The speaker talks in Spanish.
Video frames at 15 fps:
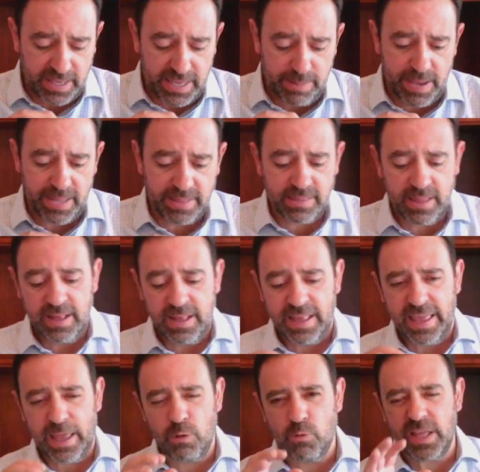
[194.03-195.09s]
Ivette,
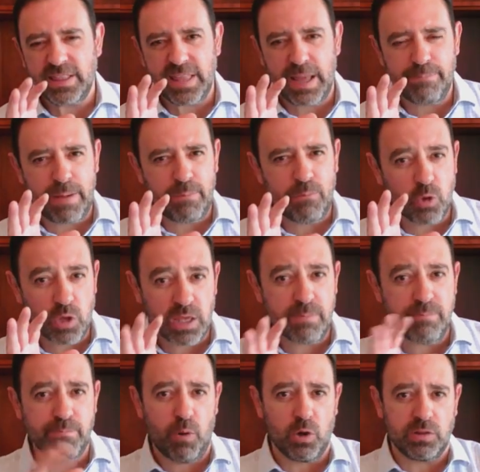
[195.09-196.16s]
en una etapa muy
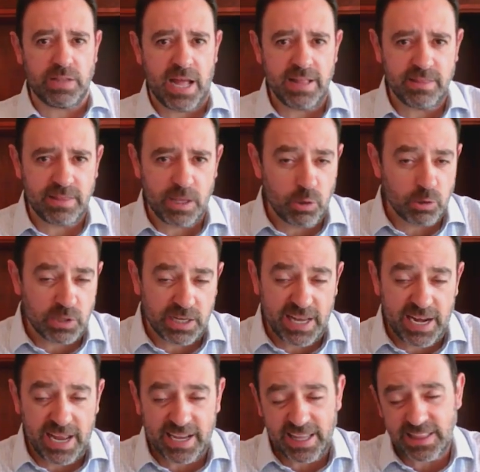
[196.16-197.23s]
importante. Yo sé
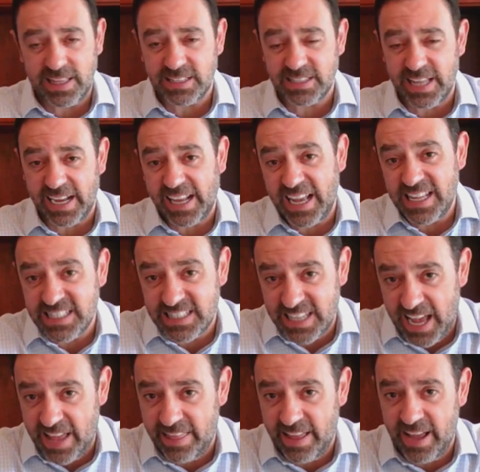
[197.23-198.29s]
que la gente está
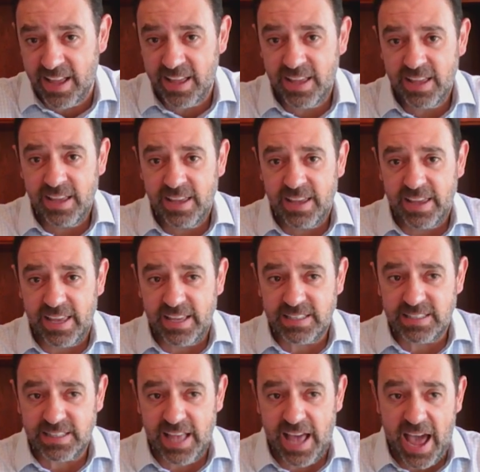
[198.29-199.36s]
cansada,
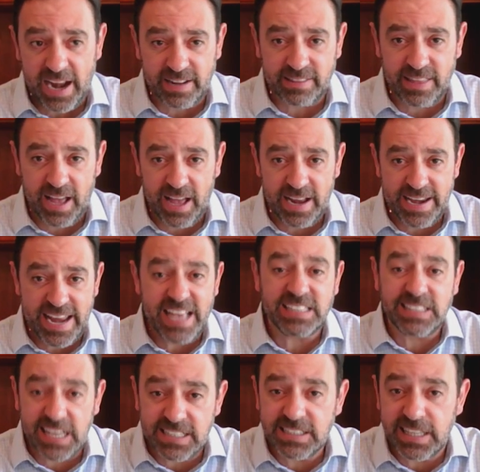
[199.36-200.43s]
está harta,
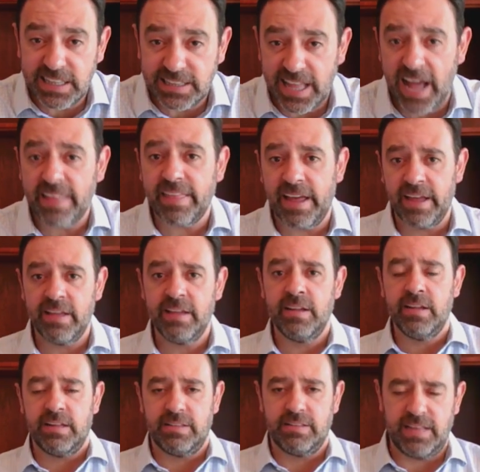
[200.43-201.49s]

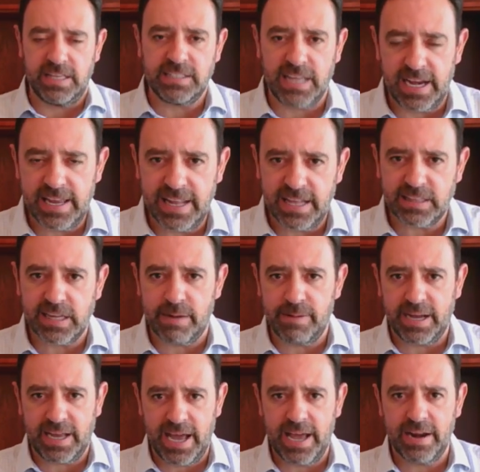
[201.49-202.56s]
necesitada de salir a
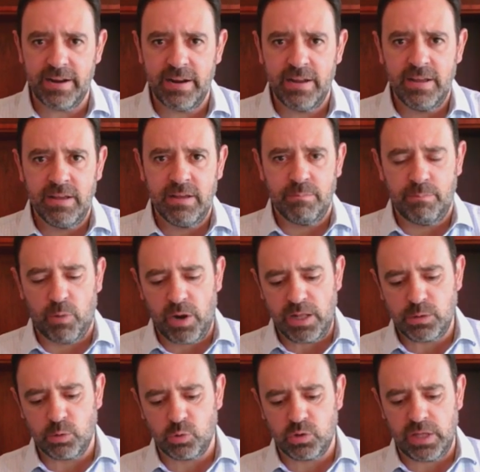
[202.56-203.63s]
trabajar por
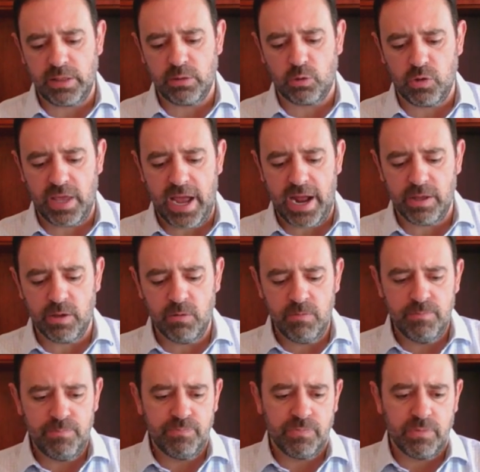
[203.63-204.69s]
el sustento diario,
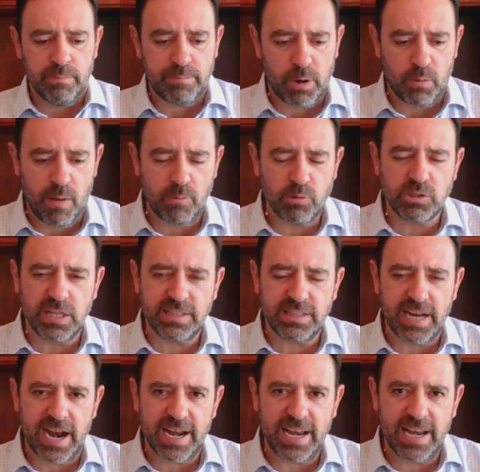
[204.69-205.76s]
pero vamos a
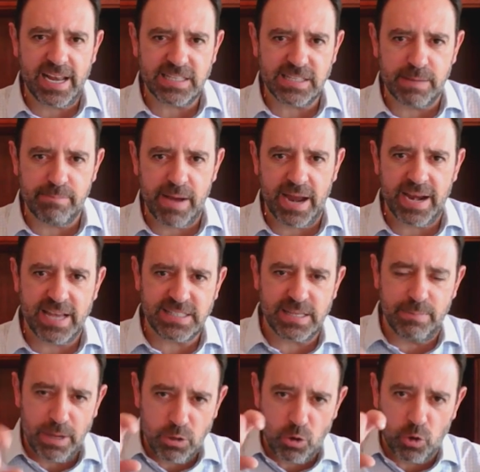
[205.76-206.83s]
entrar en las semanas
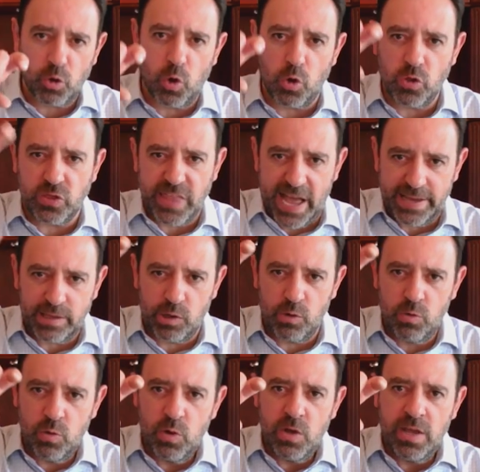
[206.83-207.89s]
de mayor
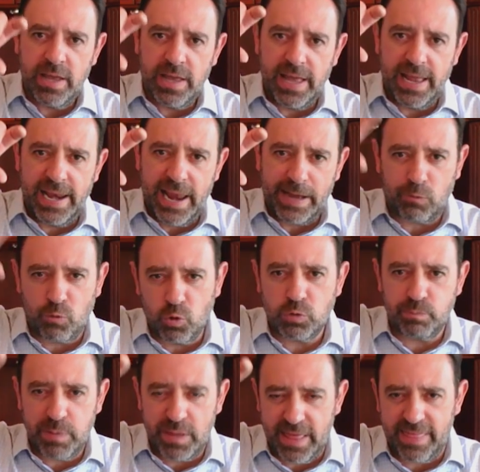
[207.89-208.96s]
contagio, en la
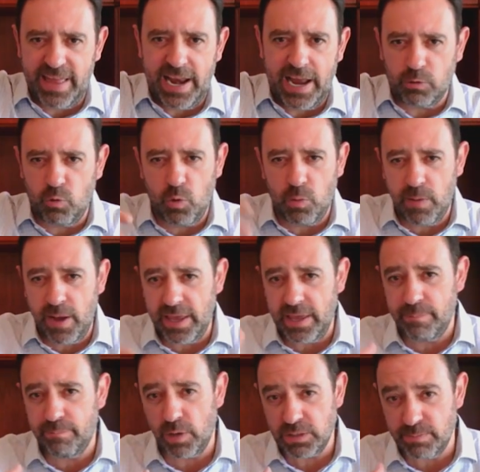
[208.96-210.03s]
cúspide de la curva
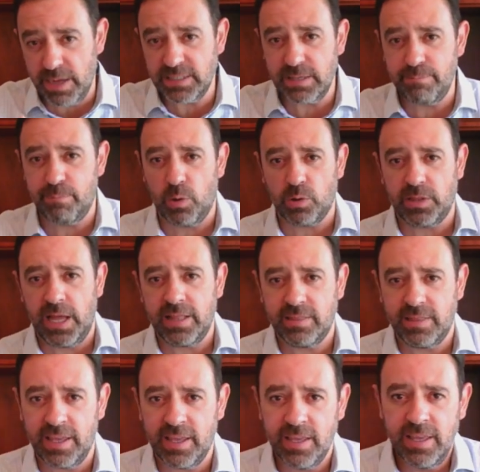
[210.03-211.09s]
y pues más
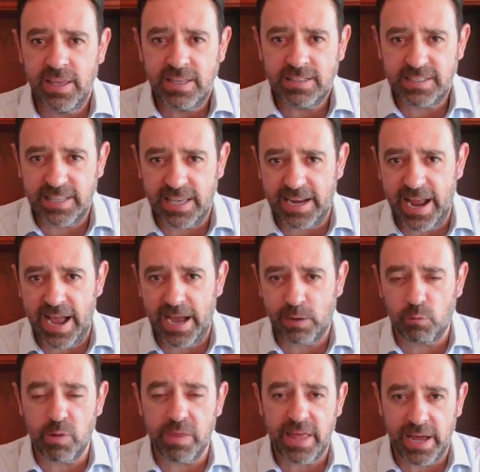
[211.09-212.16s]
importante,
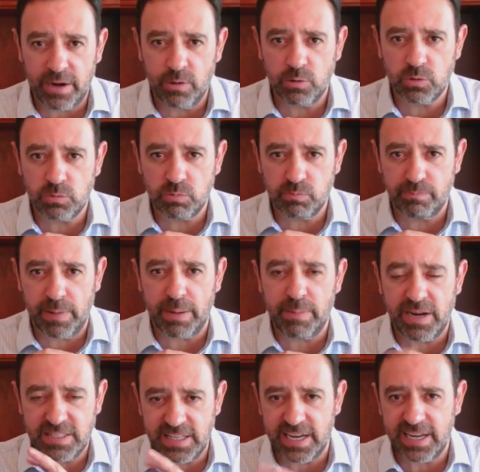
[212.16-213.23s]
será cuidarnos,
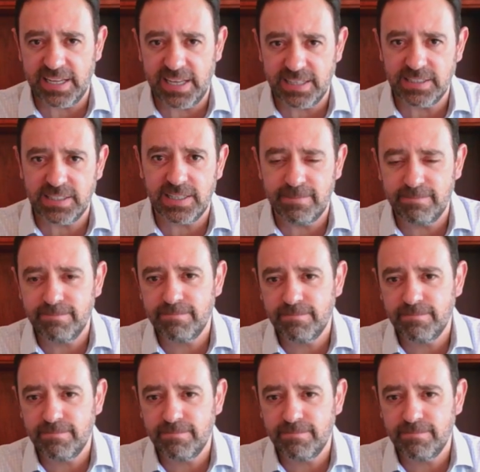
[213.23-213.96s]
permanecer en casa.